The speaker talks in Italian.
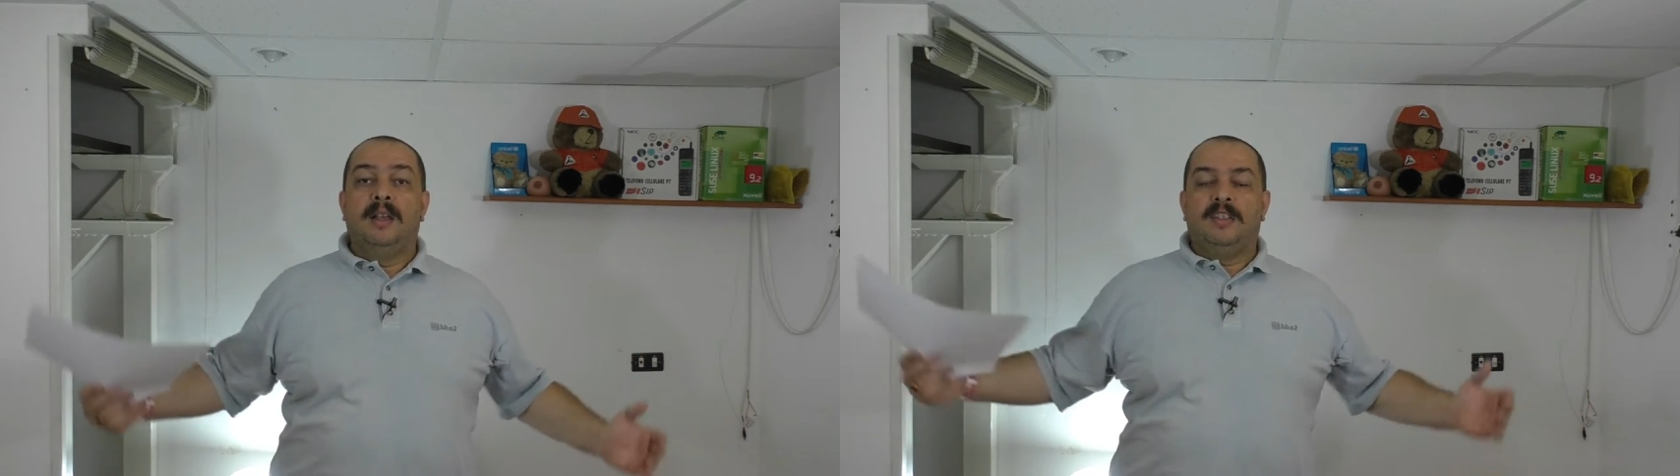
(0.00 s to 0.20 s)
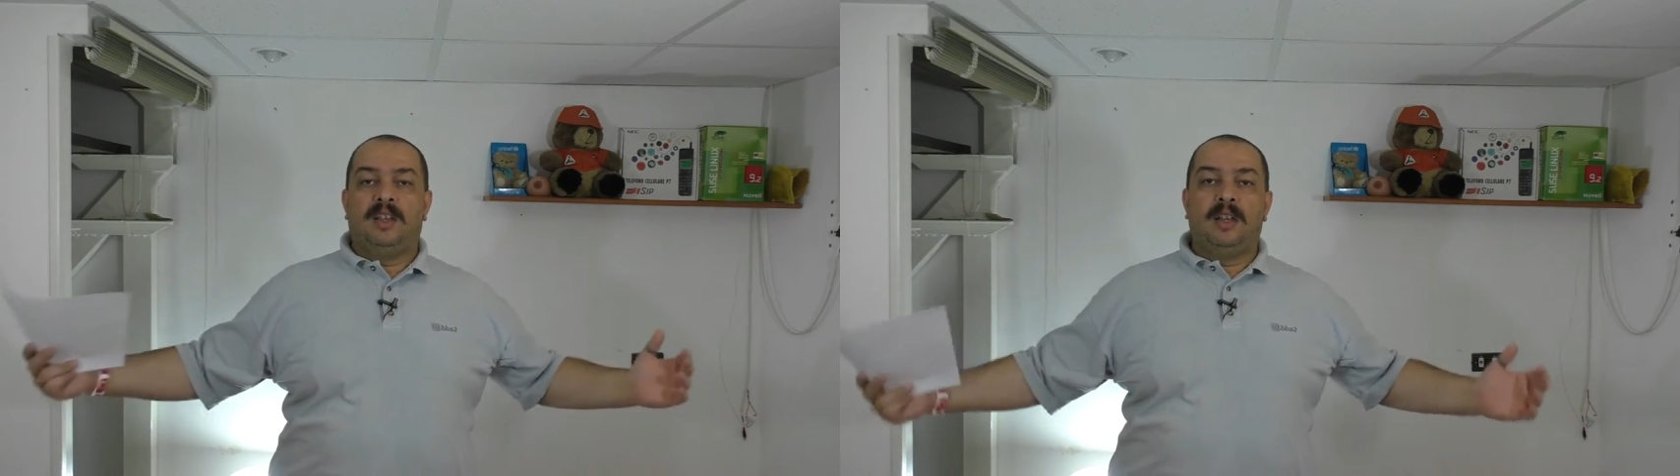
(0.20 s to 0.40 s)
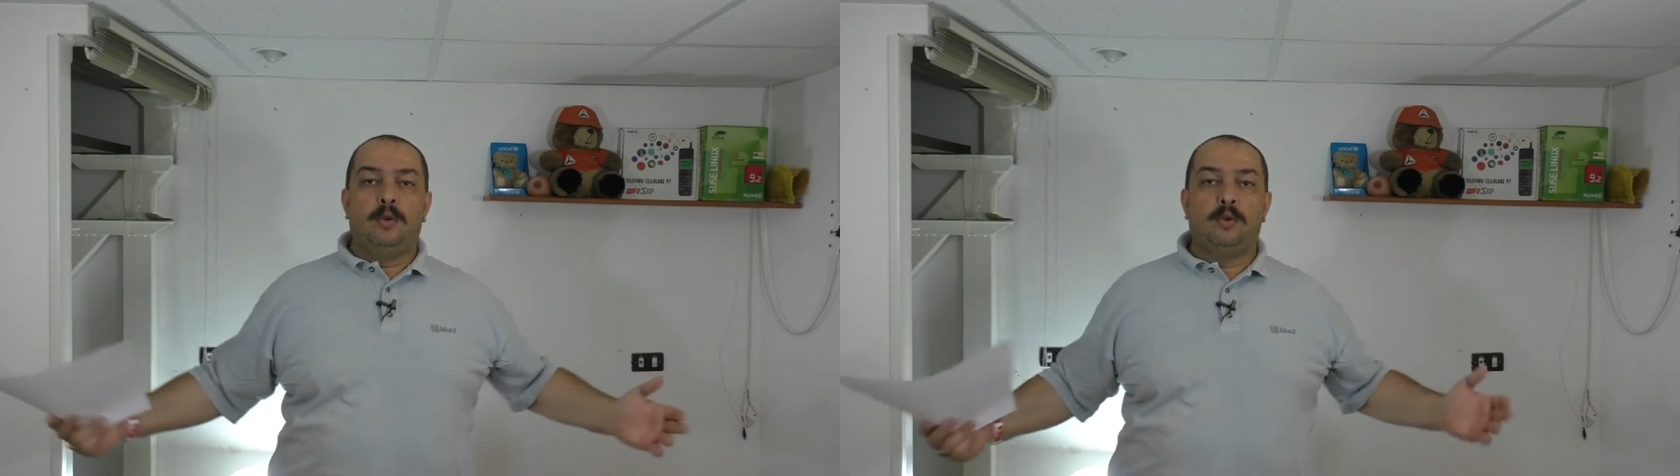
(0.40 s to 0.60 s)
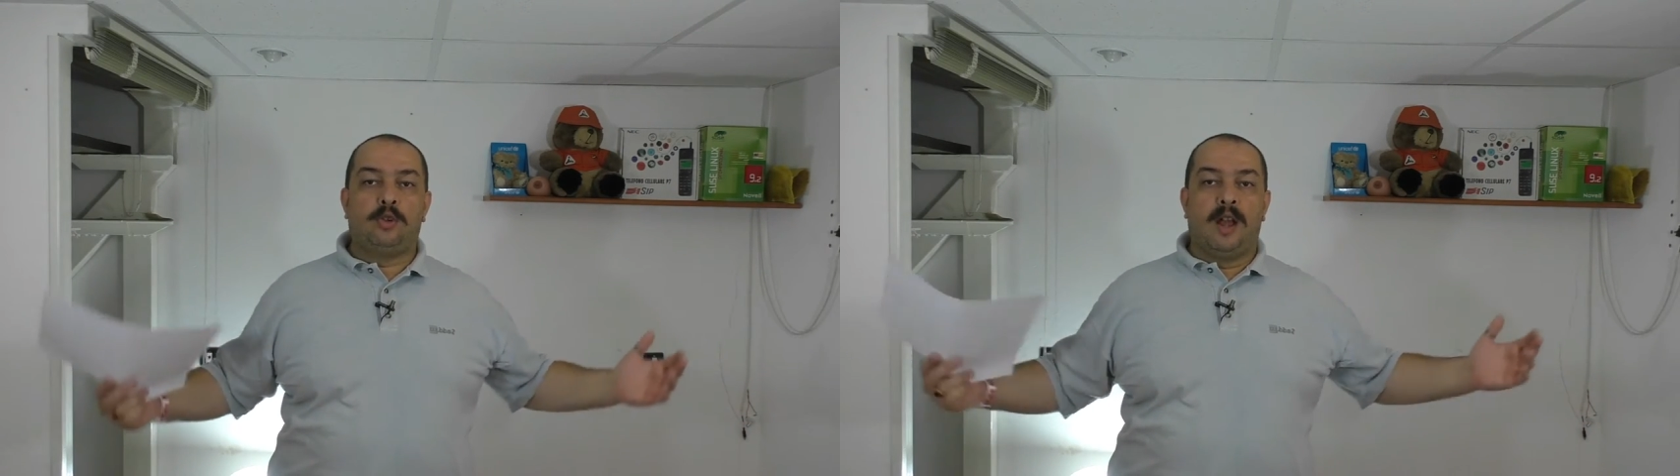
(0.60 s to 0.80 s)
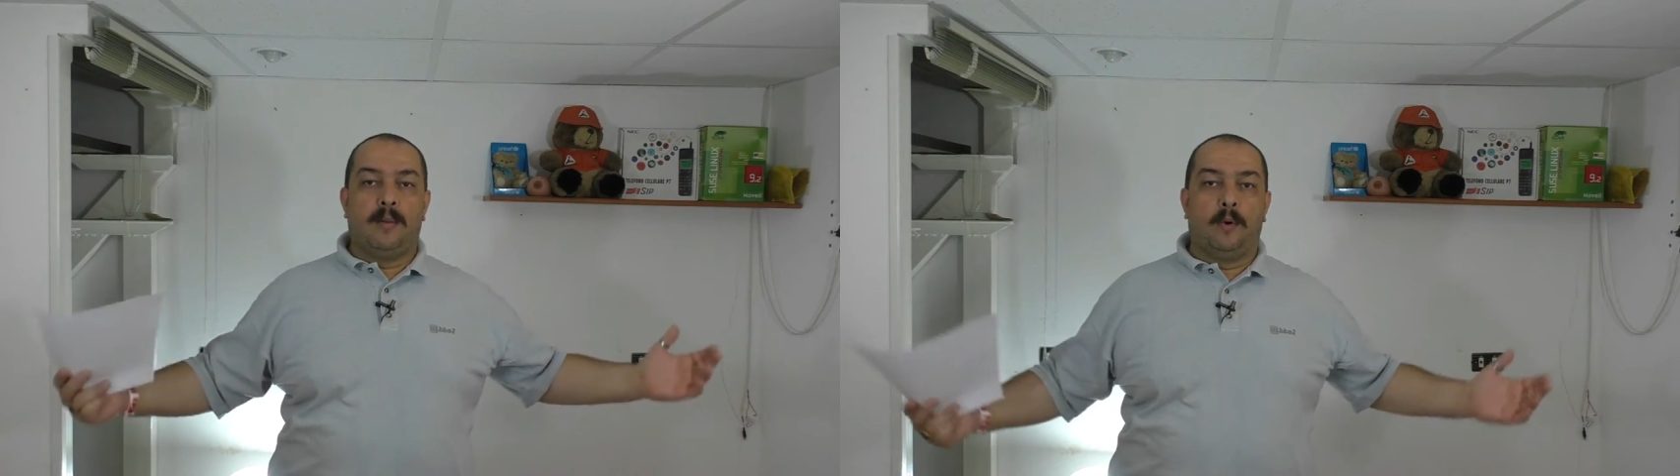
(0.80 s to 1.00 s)
se
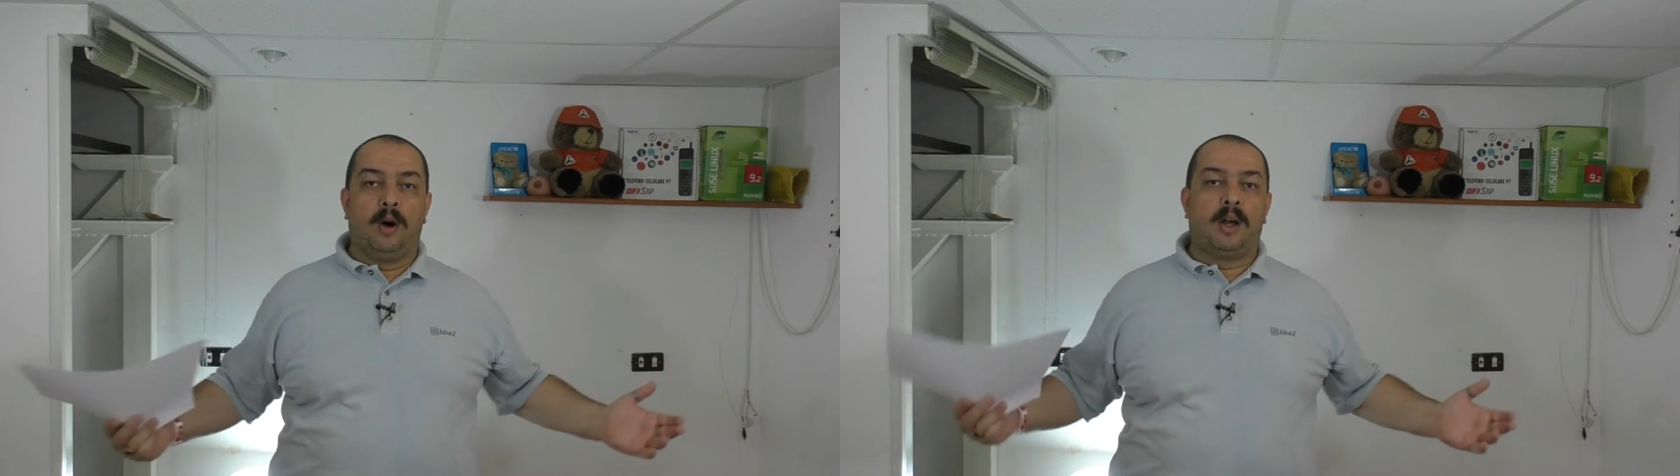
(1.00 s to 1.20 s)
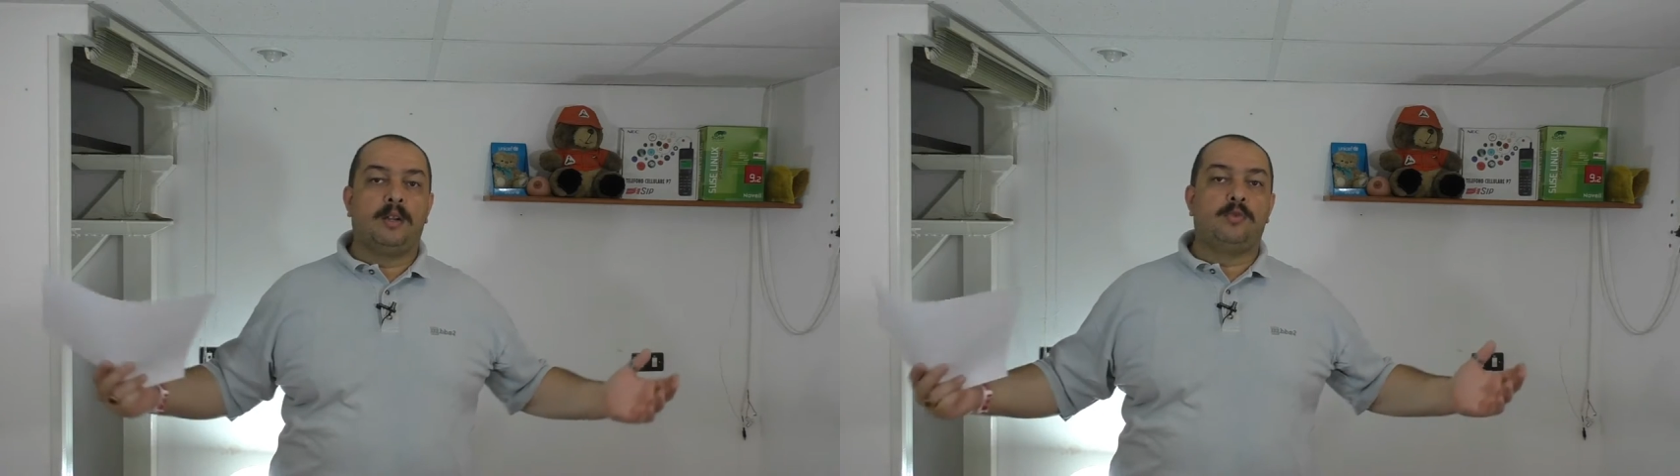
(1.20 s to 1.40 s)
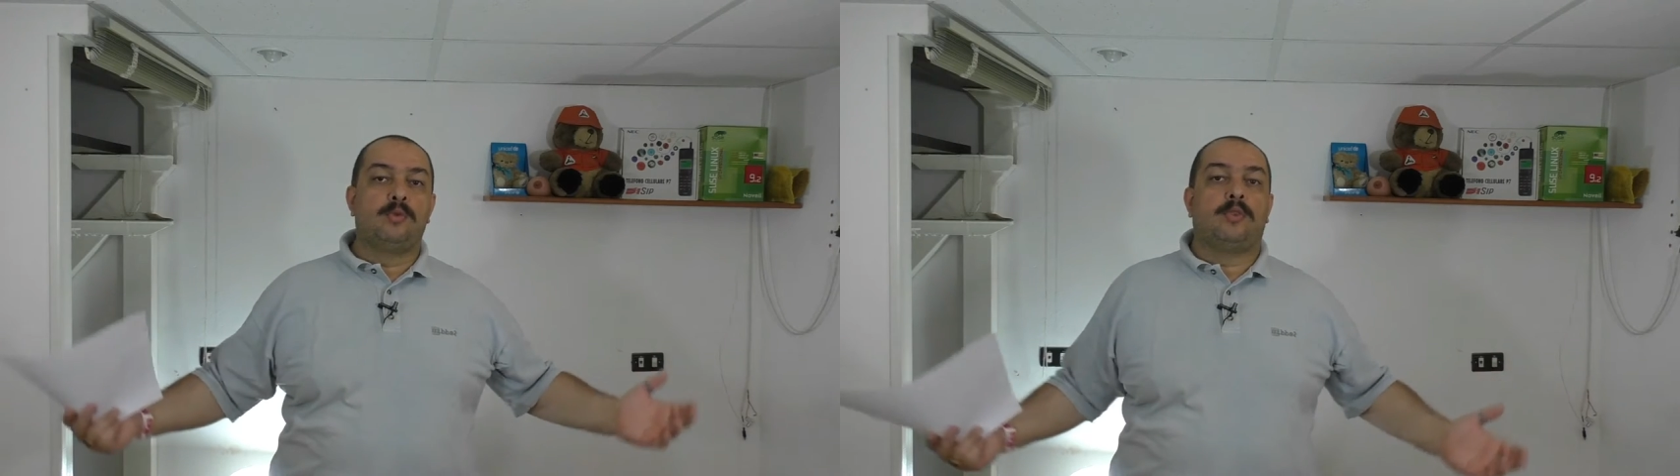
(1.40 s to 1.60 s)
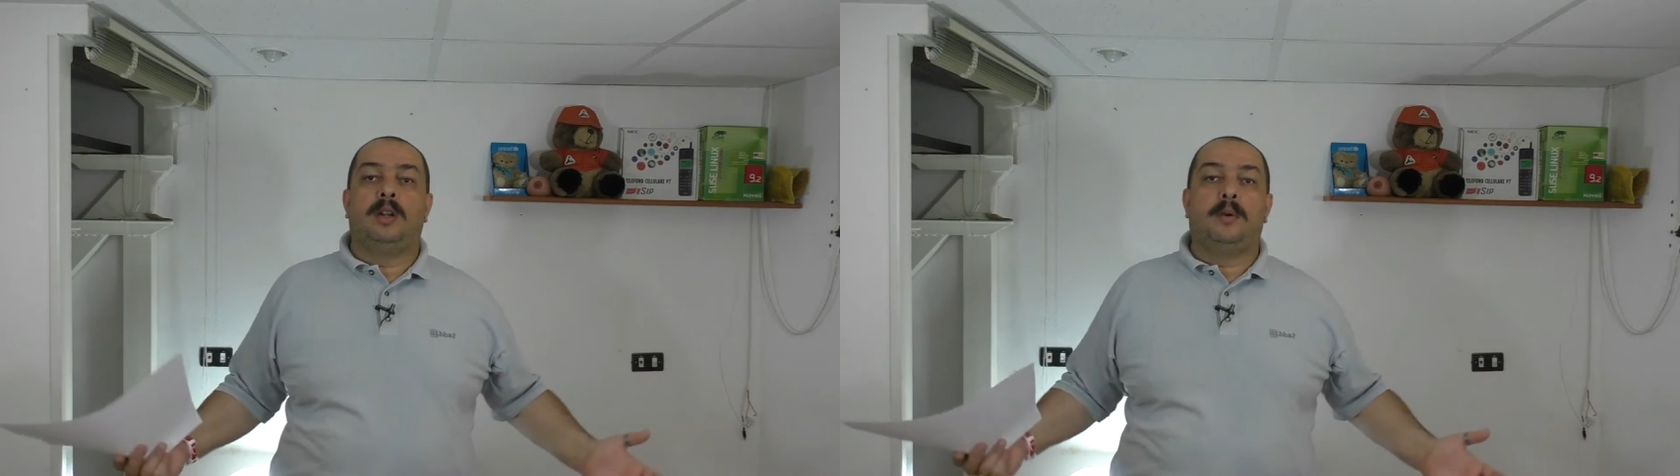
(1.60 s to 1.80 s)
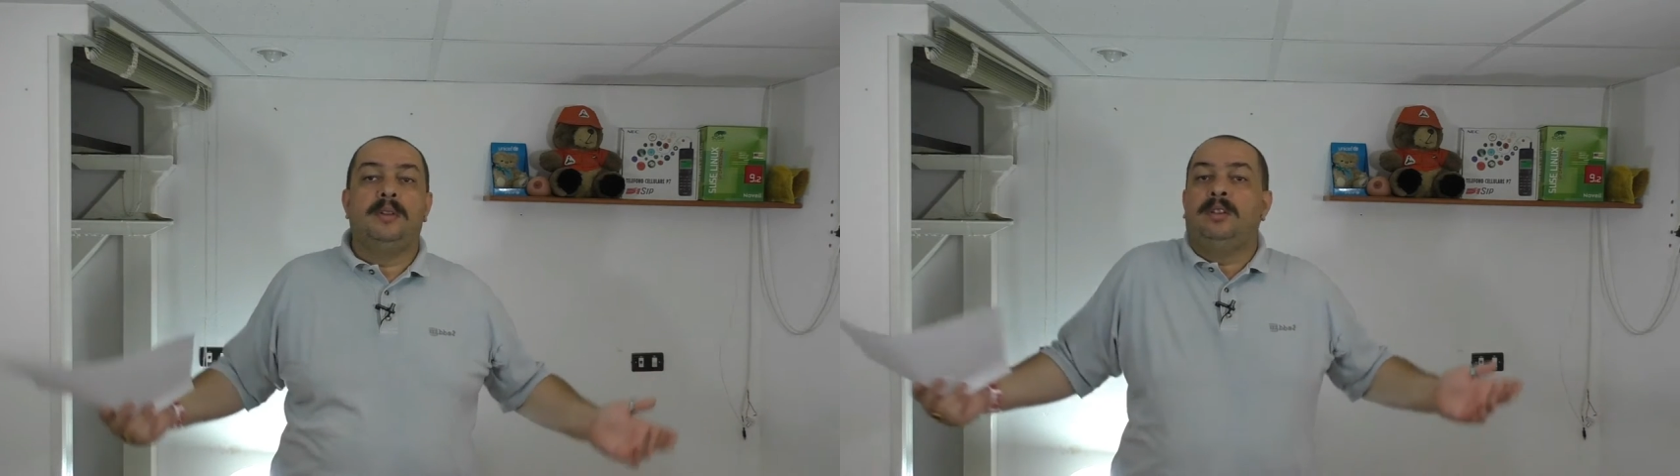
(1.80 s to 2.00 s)
riusciamo a raggiungere
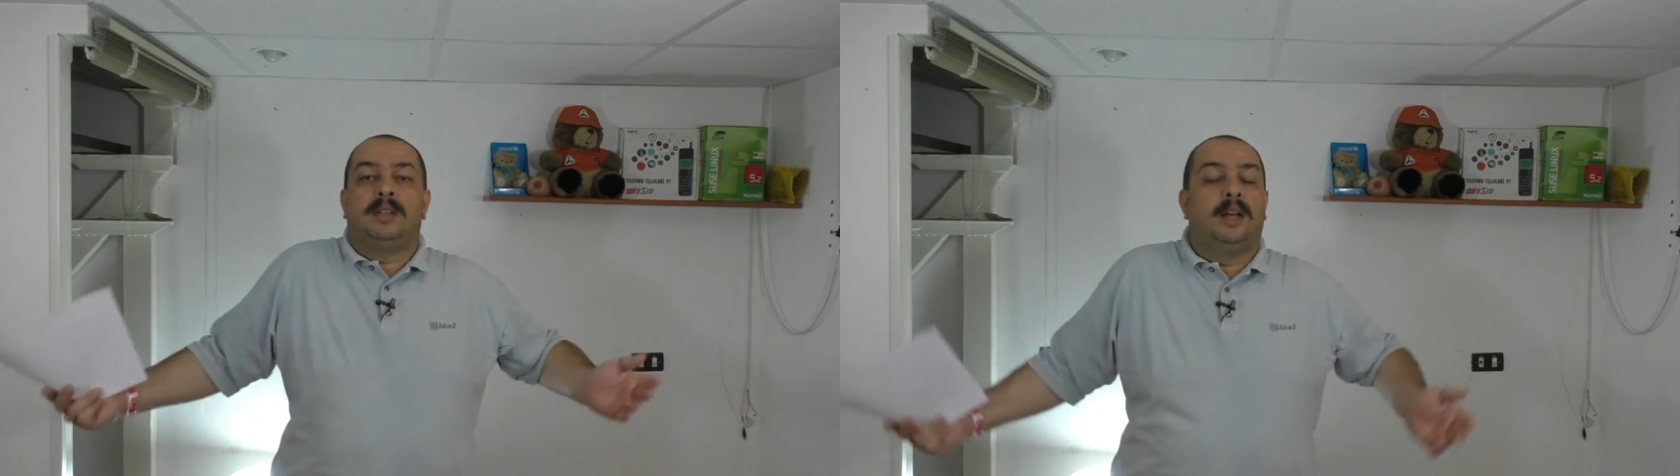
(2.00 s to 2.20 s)
le quantità,